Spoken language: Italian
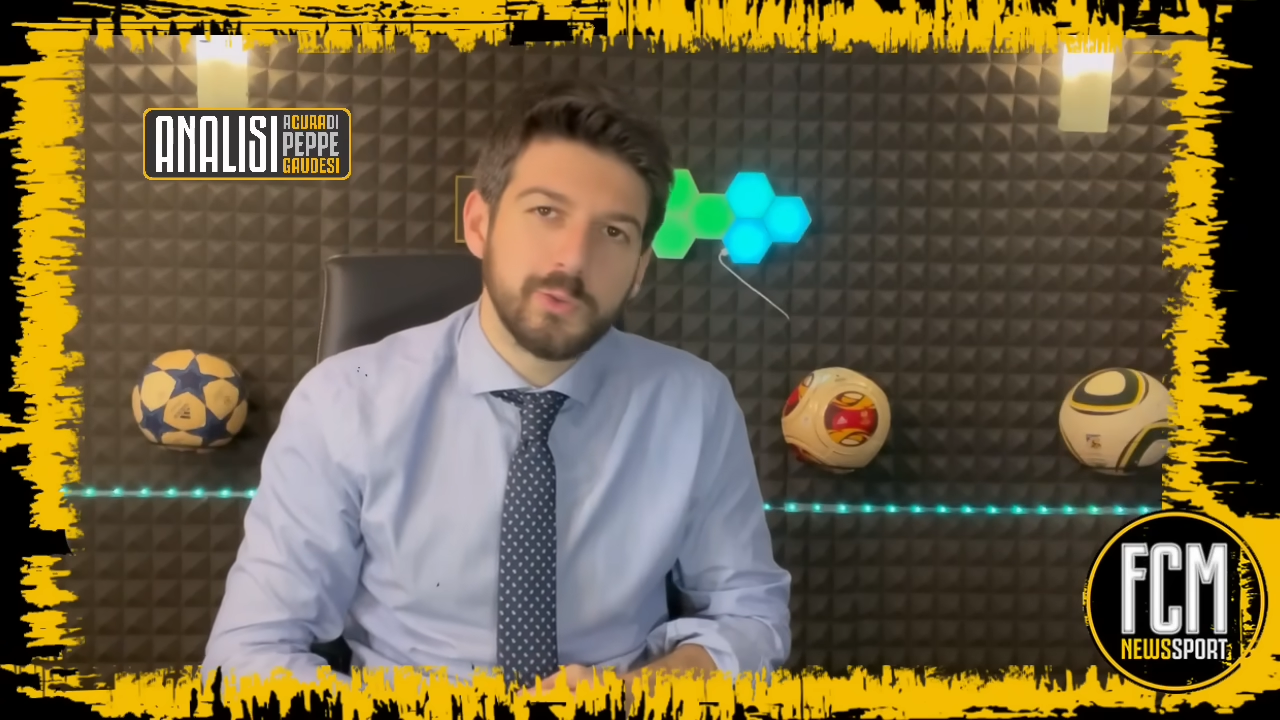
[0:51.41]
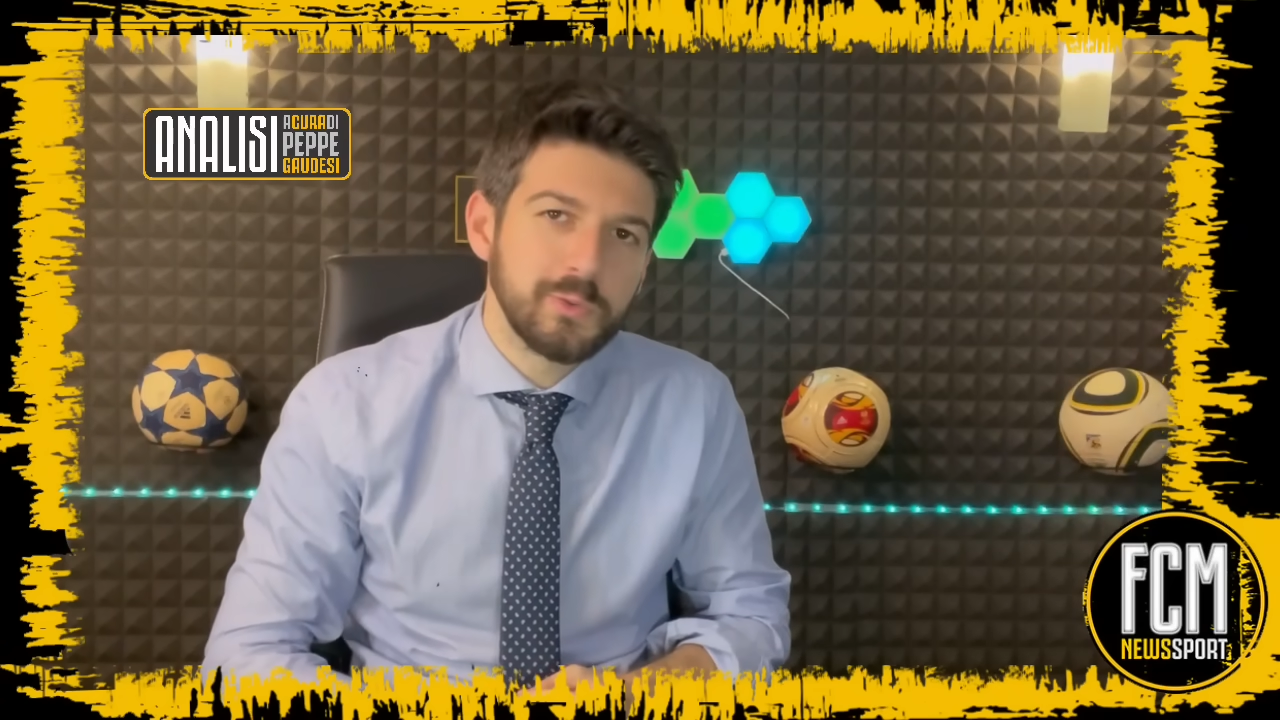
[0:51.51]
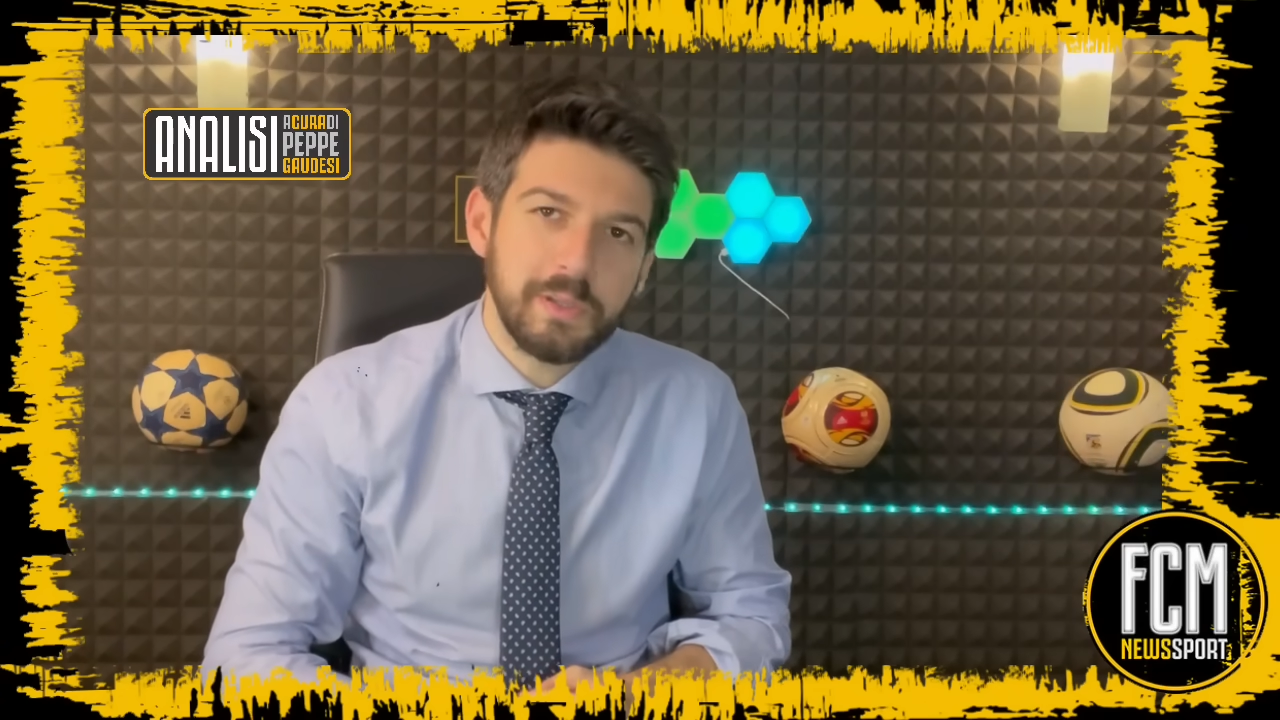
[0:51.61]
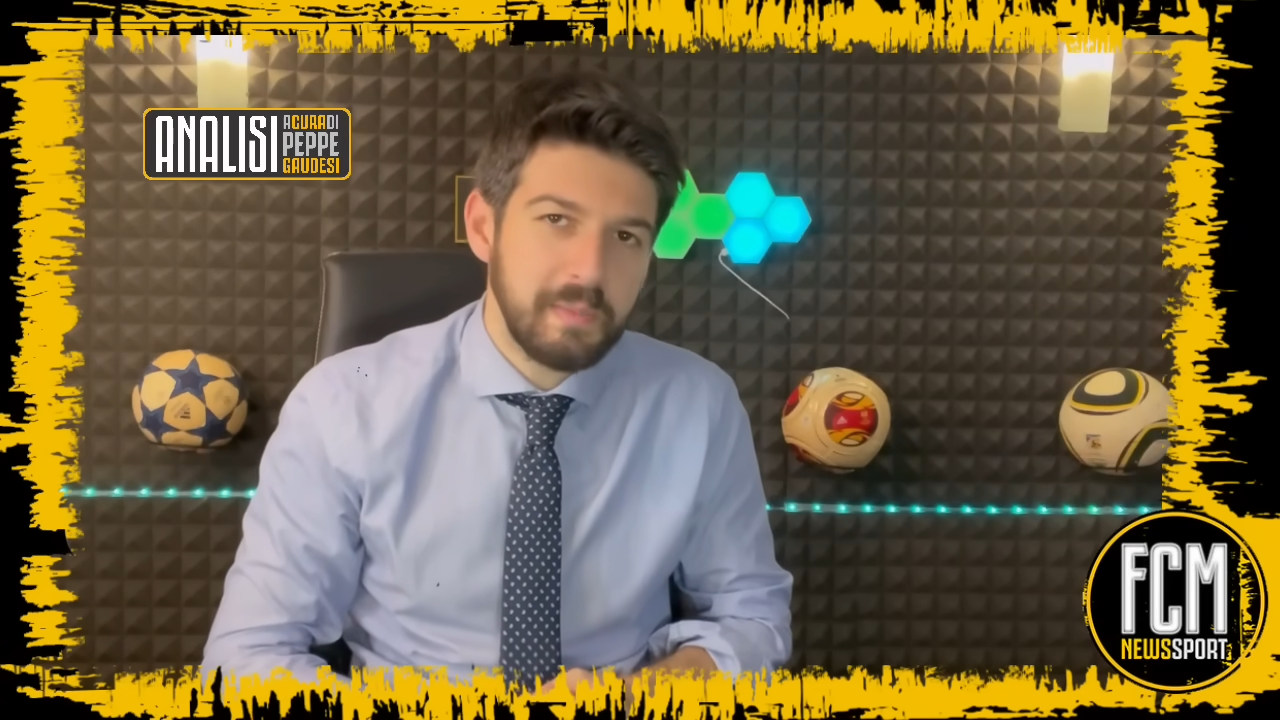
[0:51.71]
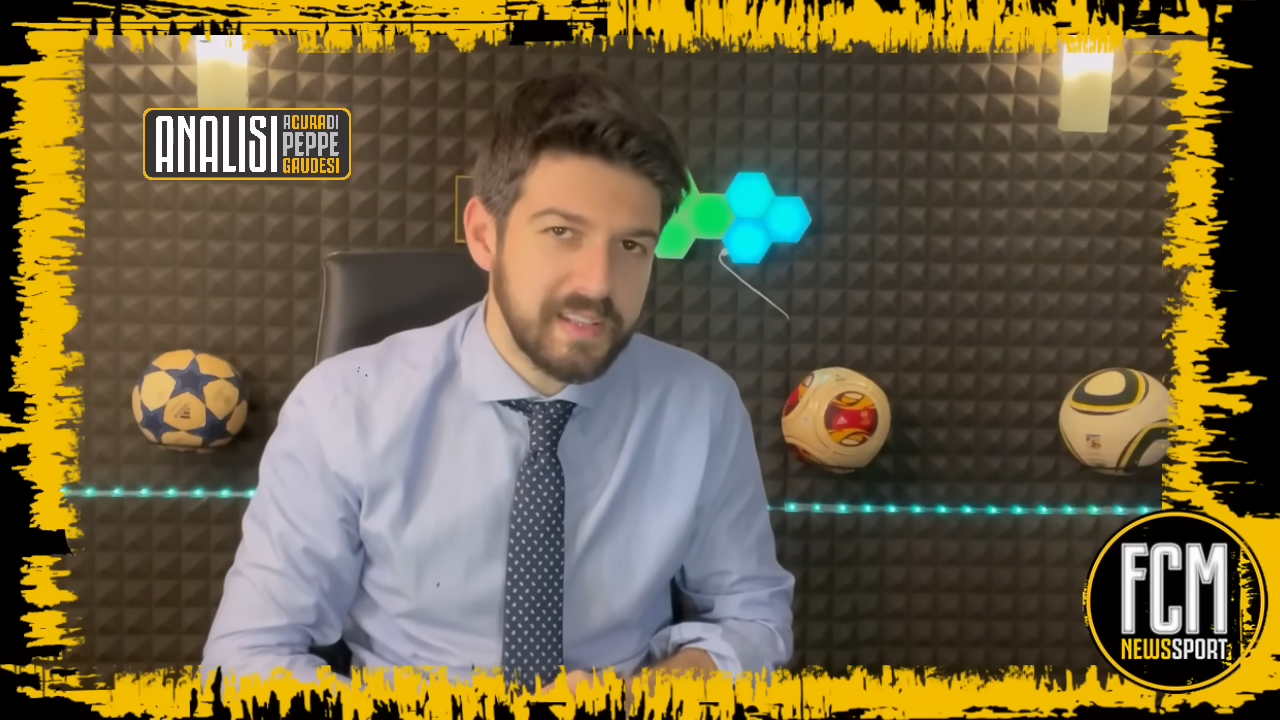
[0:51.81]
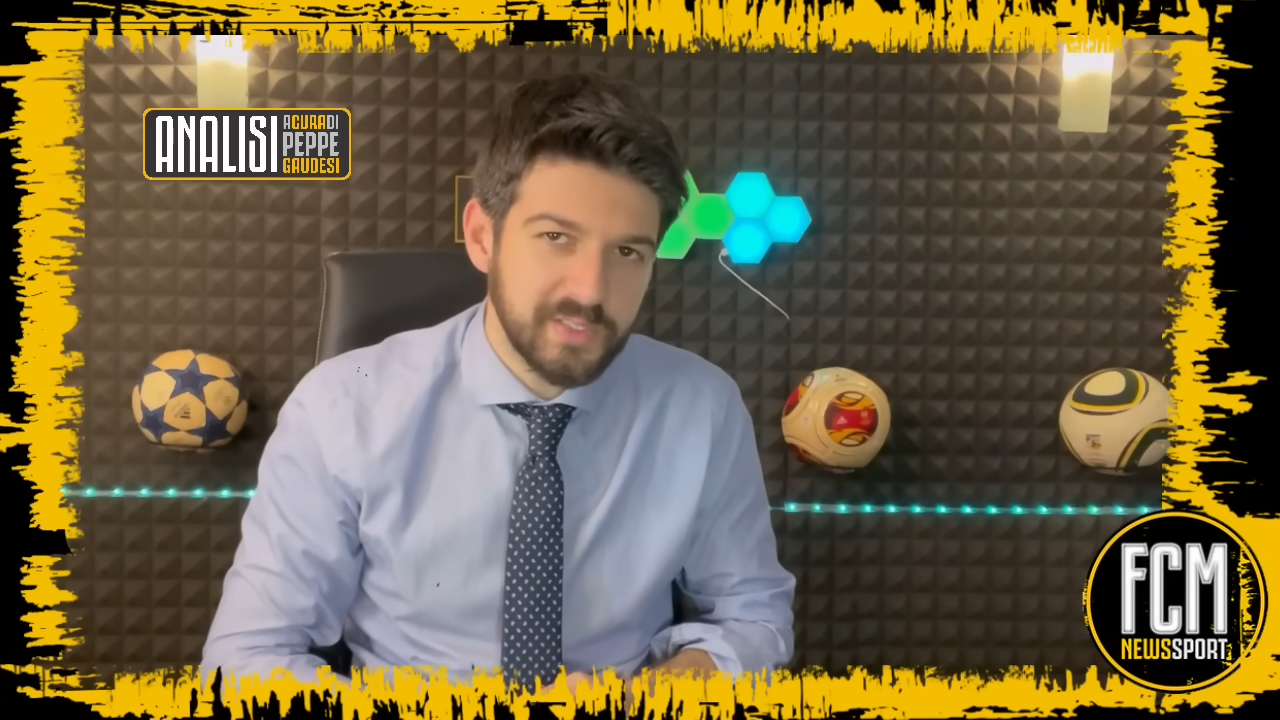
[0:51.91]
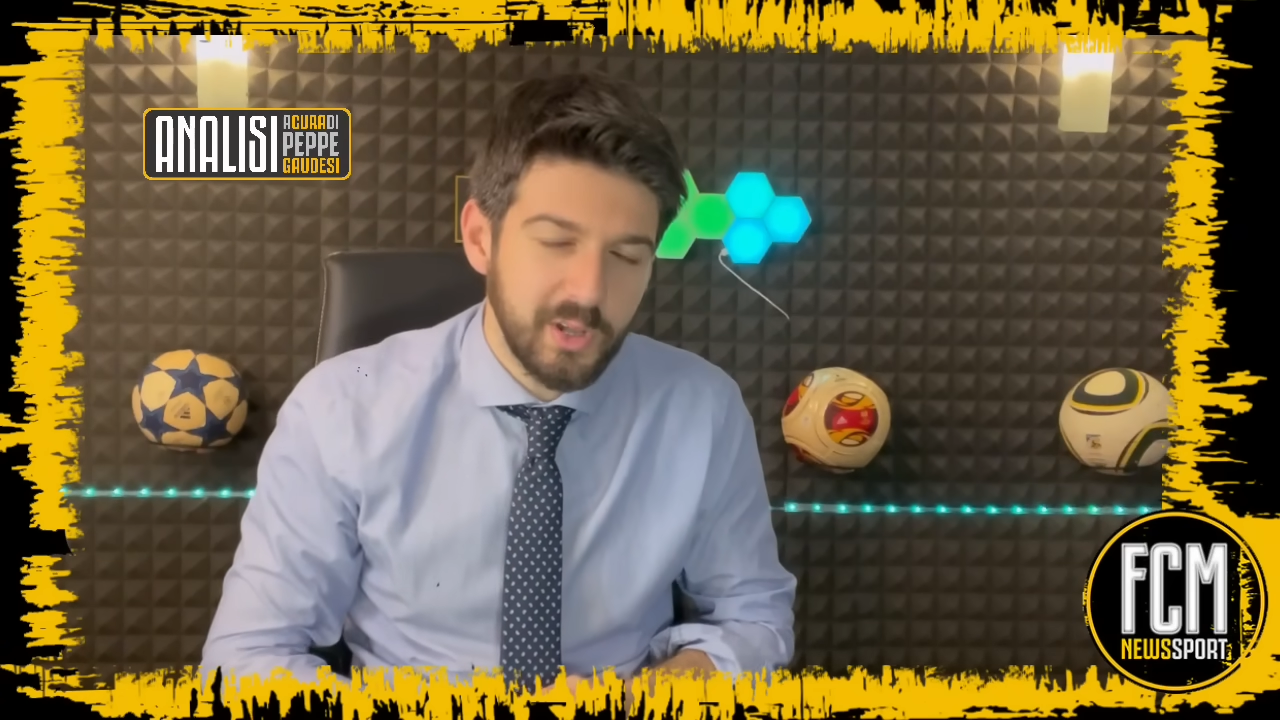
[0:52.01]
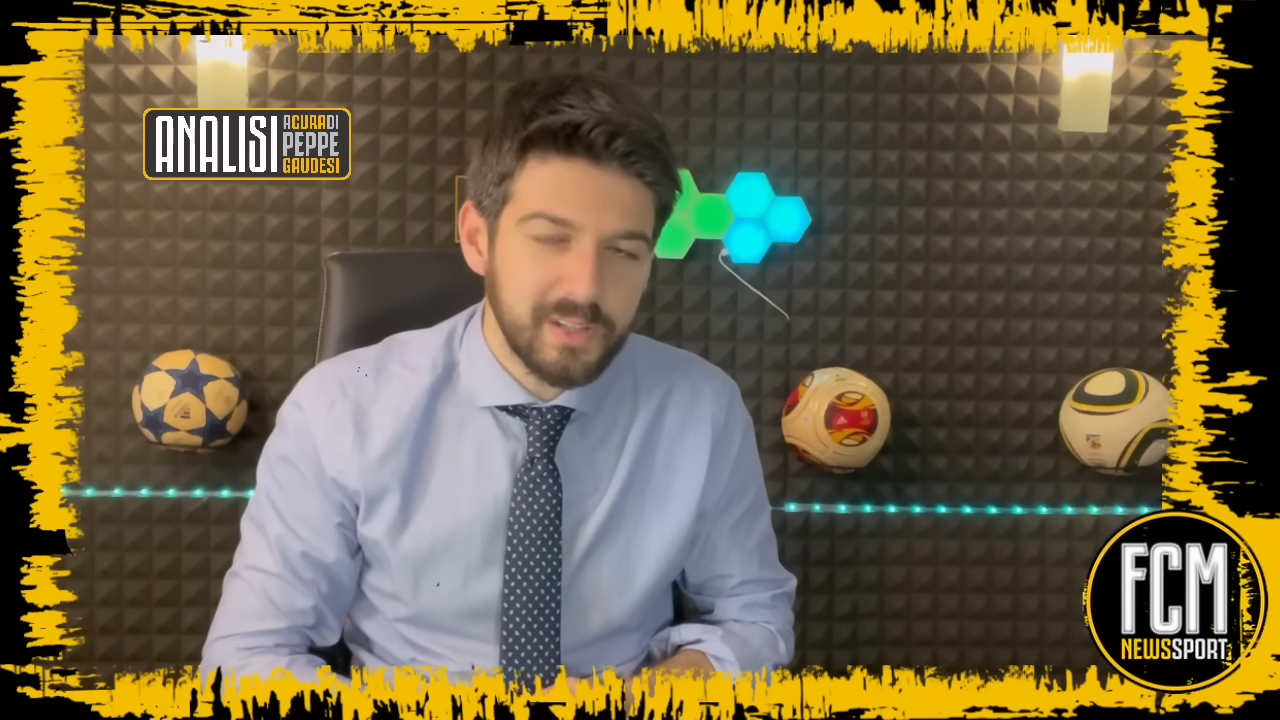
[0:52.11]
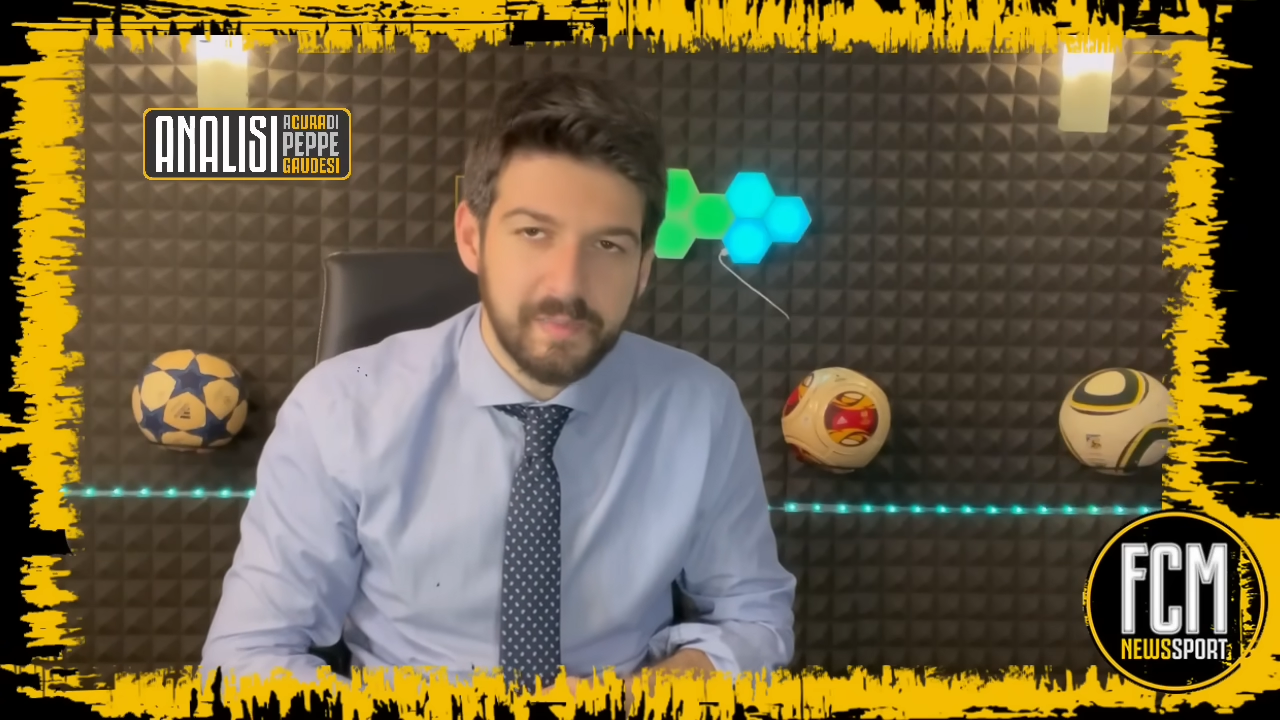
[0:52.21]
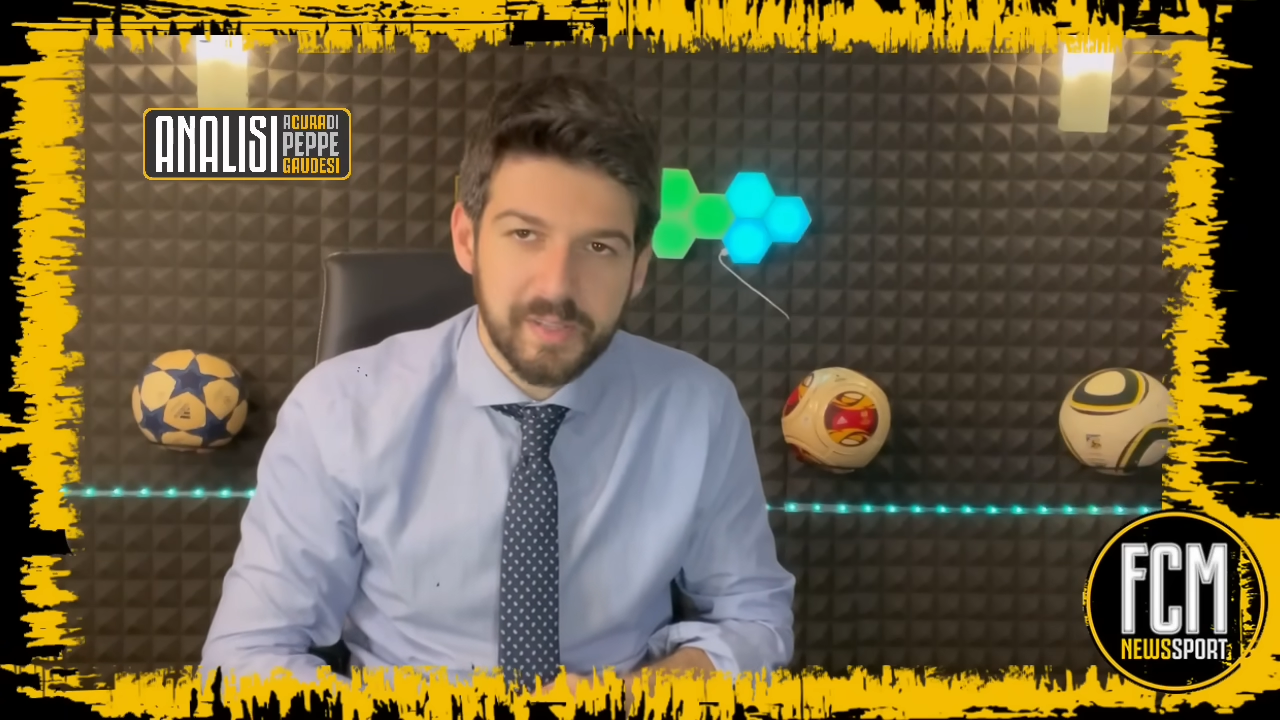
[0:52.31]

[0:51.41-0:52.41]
tutti i miei soldi,